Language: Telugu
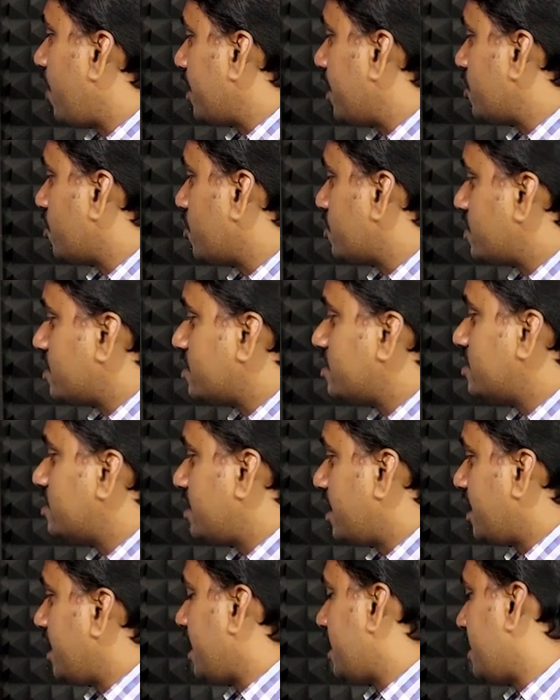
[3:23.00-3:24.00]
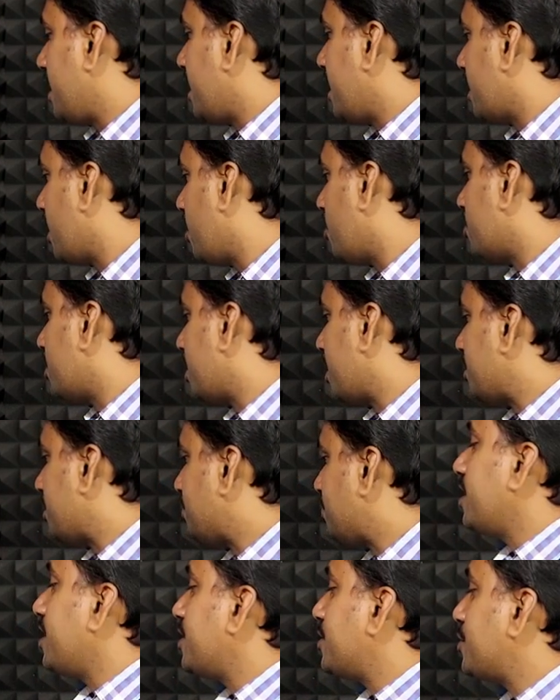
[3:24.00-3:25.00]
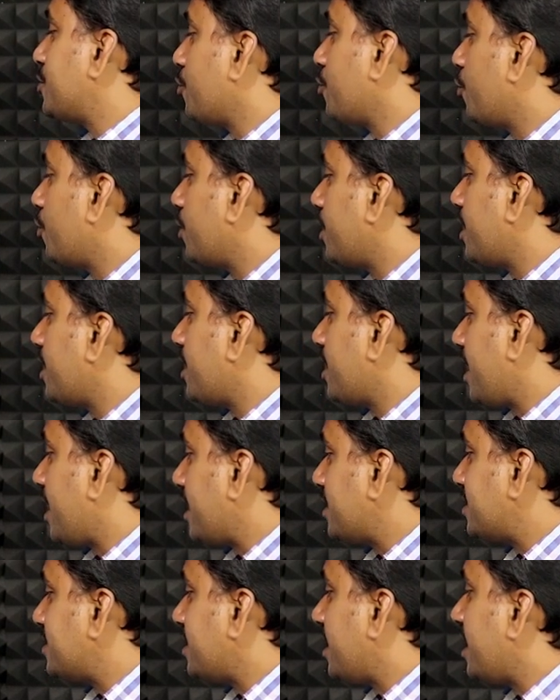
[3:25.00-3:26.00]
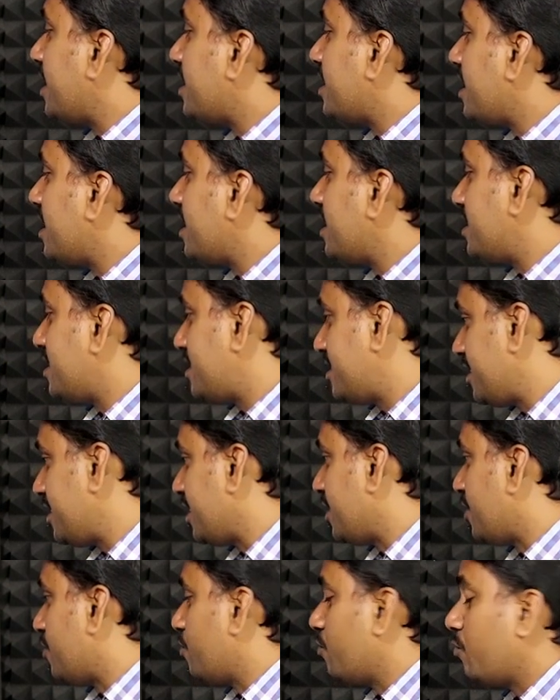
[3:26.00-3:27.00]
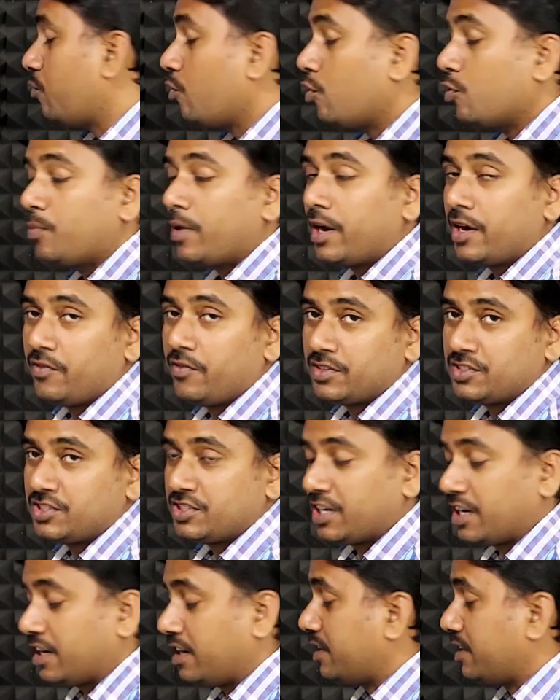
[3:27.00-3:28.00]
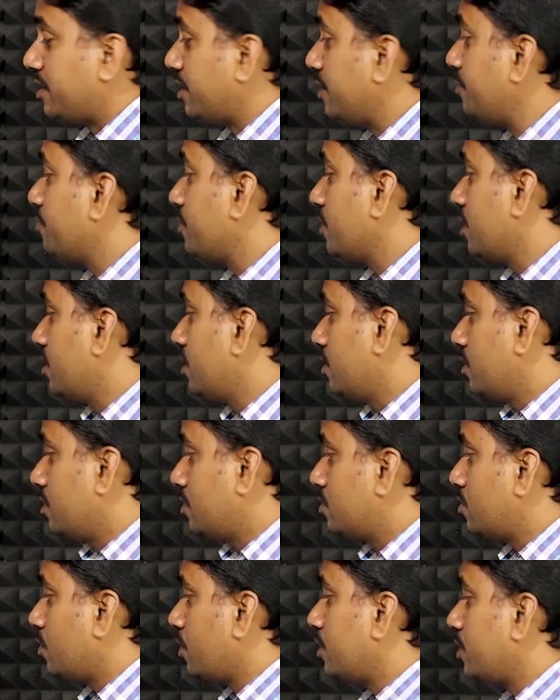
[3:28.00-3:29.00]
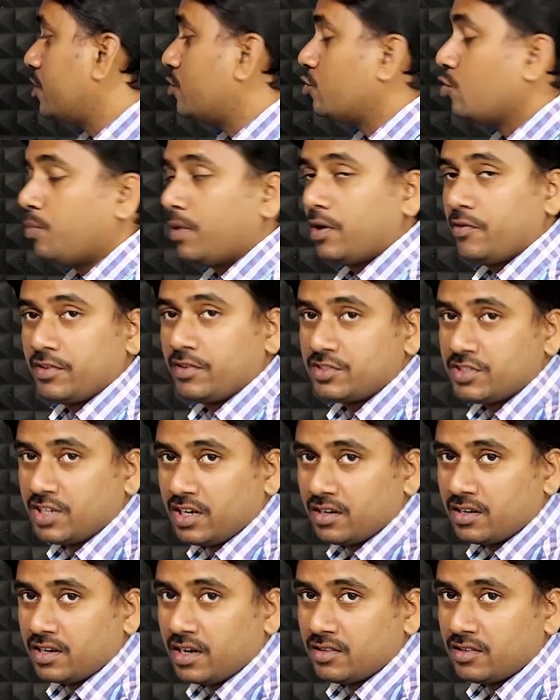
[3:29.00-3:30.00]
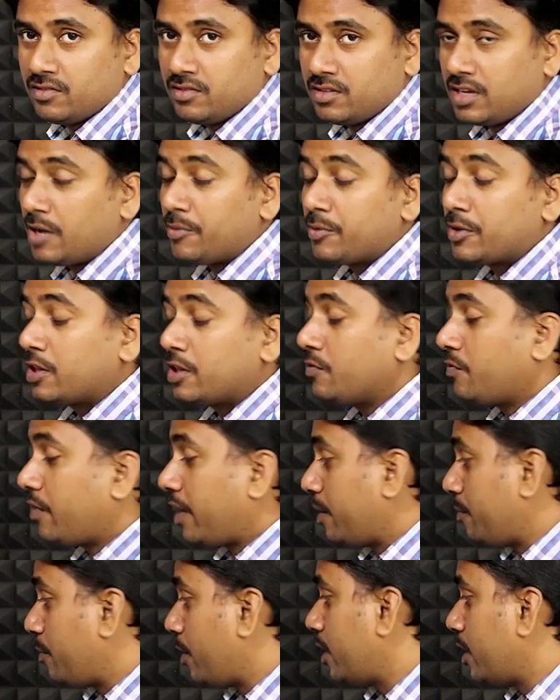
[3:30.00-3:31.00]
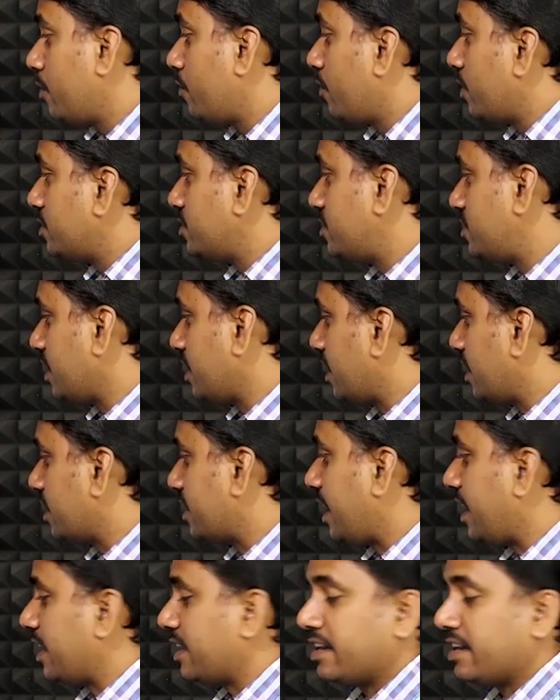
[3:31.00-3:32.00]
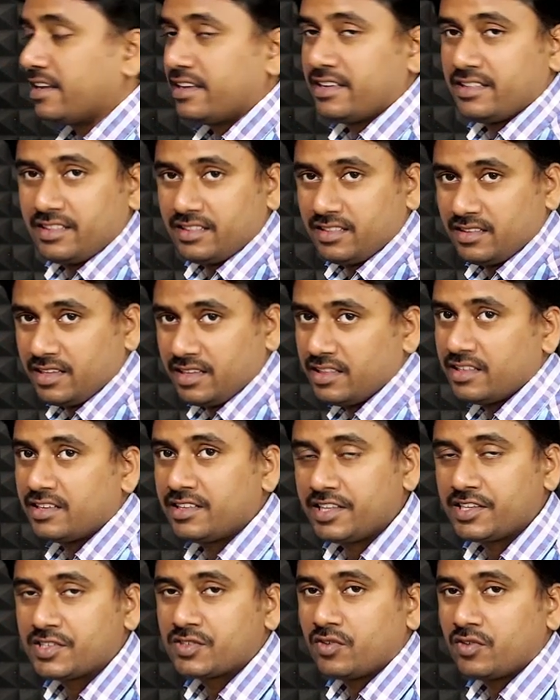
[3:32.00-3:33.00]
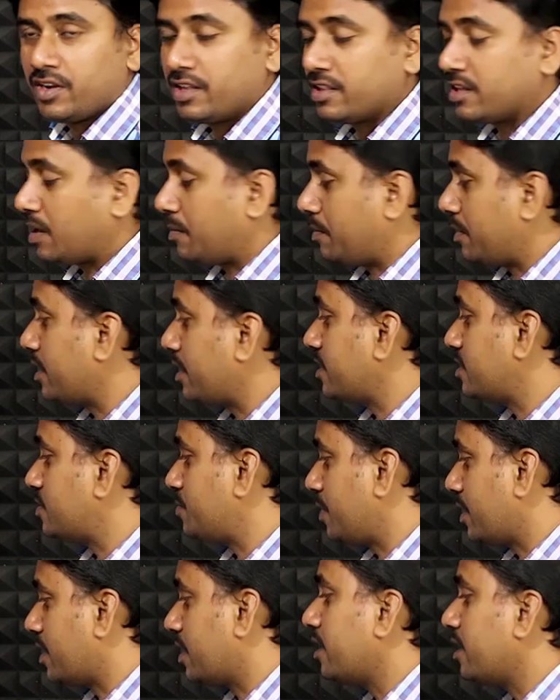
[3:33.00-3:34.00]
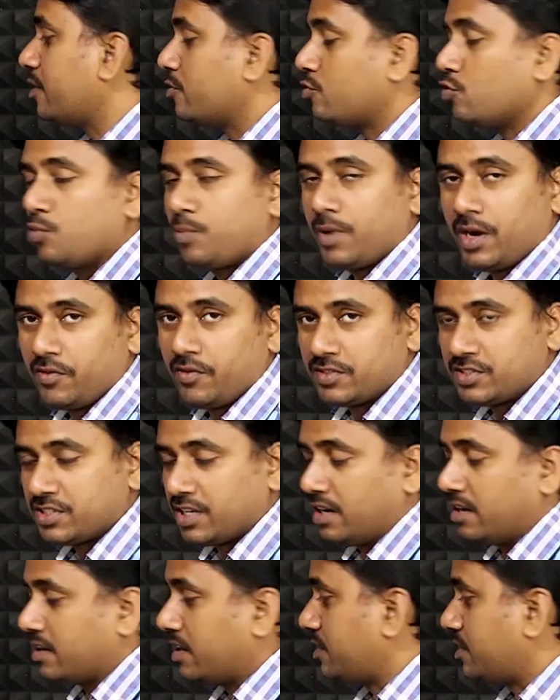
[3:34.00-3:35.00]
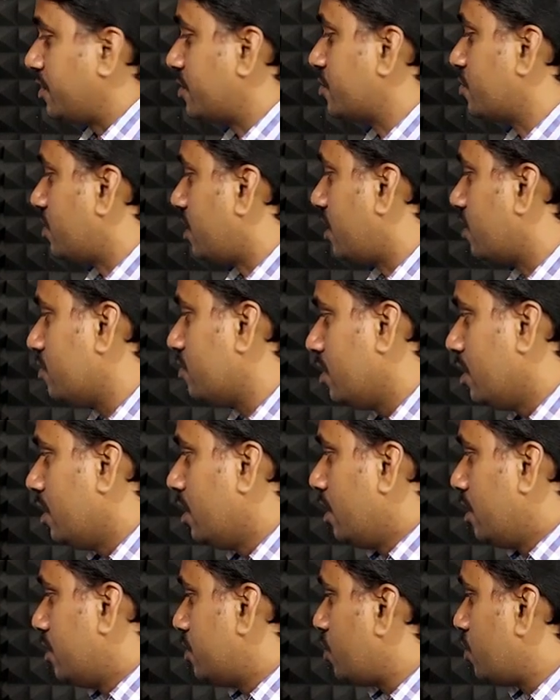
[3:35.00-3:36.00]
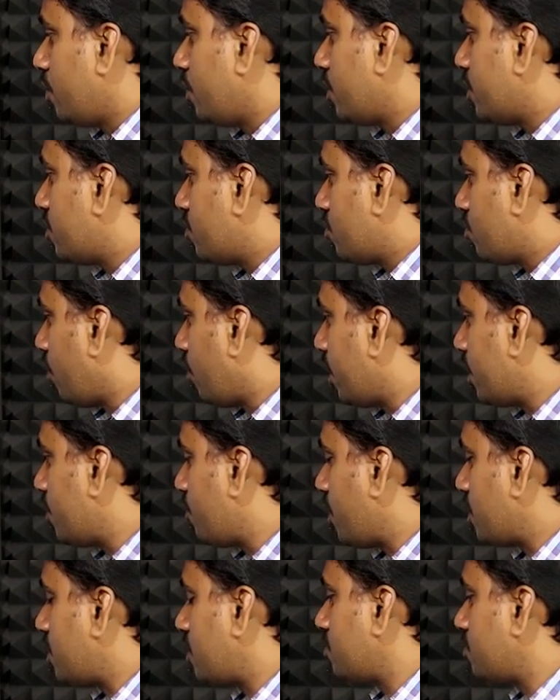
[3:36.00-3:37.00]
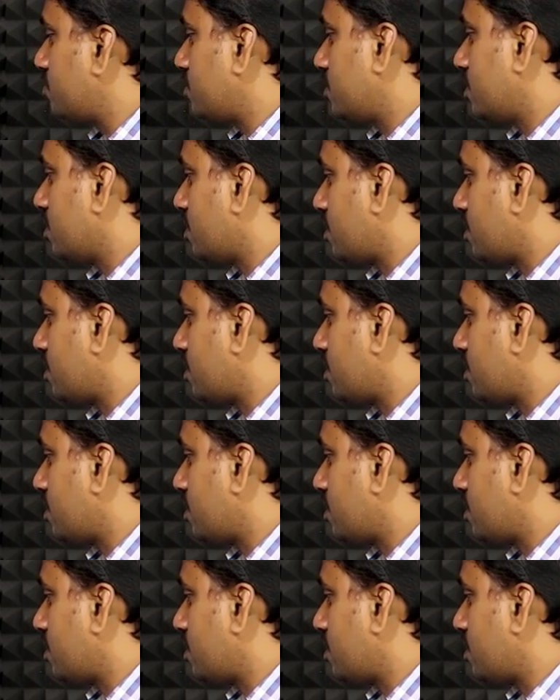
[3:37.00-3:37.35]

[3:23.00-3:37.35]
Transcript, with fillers: ఫైవ్ థౌసండ్ త్రీ ఎయిట్ నైన్గా ఉంది ఇది సోనీ ఎస్ఏ డి టెన్ ఫోర్ పాయింట్ వన్ ఛానల్ ఇది సో ఇది టూ పాయింట్ వన్ ఛానల్ కాదు కాకపోతే ఇది ఫైవ్ పాయింట్ వన్ ఛానల్ కేటగిరీ కిందికి తీసుకోలేదు కాబట్టి ఈ స్పీకర్ నేను టూ పాయింట్ వన్ ఛానల్గా తీసుకున్నాను సో ఈ క్వాలిటీ మాత్రం